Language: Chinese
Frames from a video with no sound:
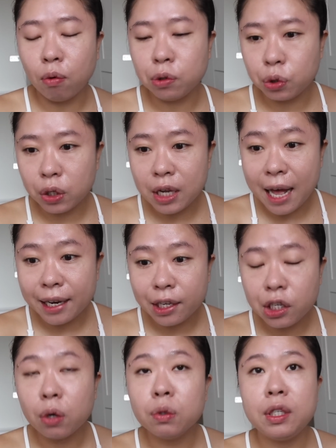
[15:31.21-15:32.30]
我觉得它的
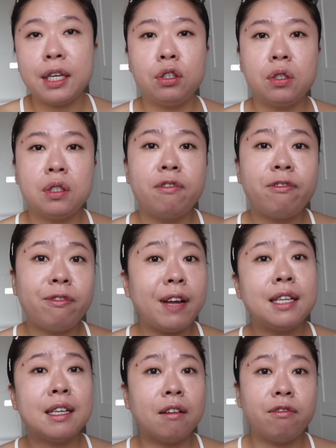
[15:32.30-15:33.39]
优点就是
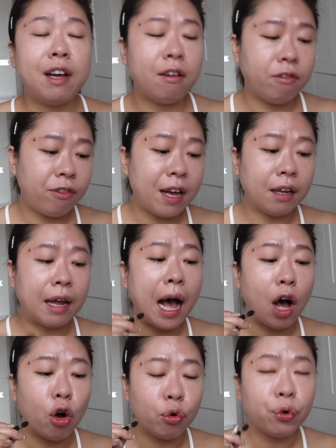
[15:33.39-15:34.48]
非常非常非常的好